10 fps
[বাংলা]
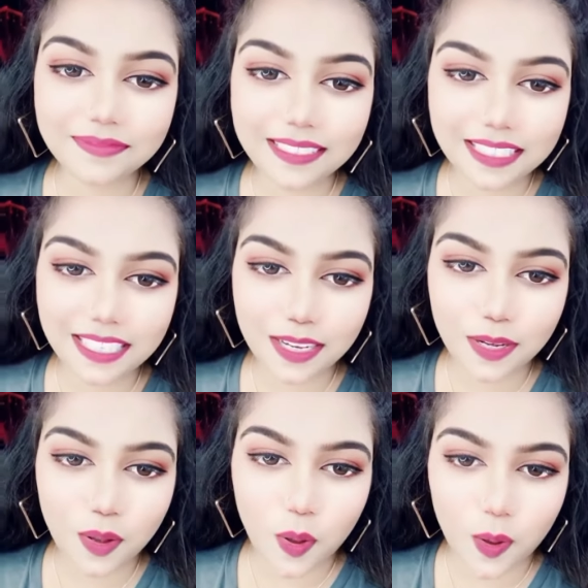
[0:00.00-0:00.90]
ঠিক
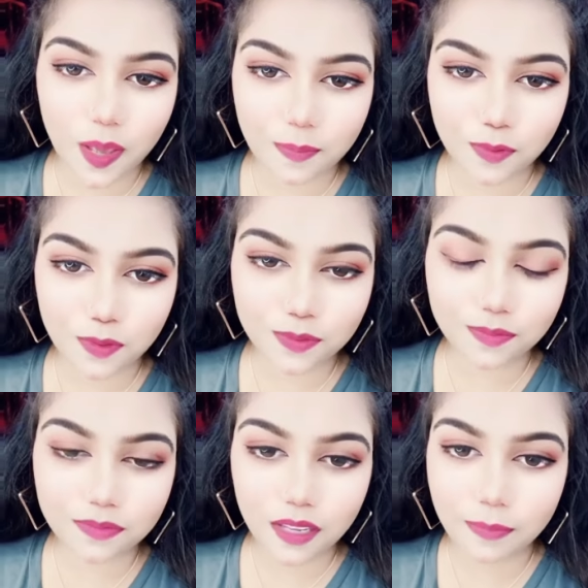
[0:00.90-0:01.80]
হয় আপনি
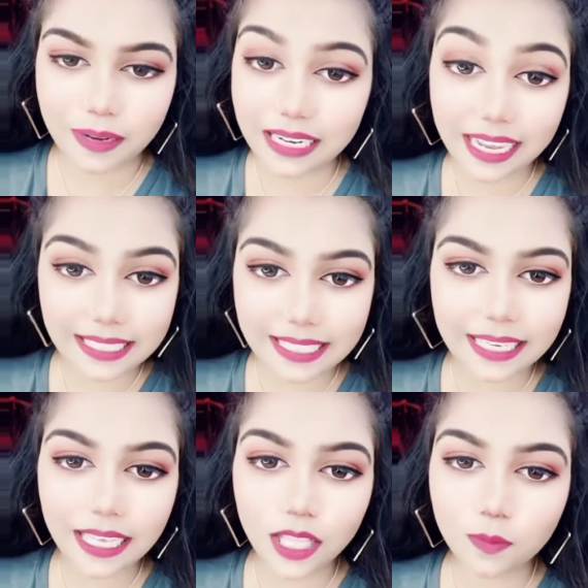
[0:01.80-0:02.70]
বাট এই সিঙ্গেল
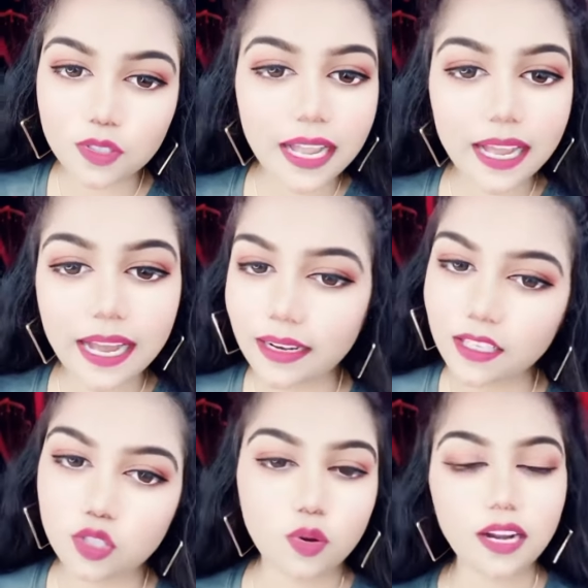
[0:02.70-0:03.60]
অবস্থায় আর কিছু
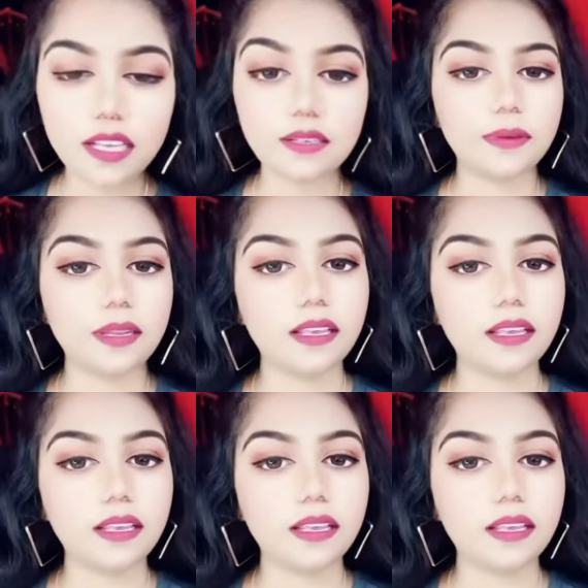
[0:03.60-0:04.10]
করা যাবে না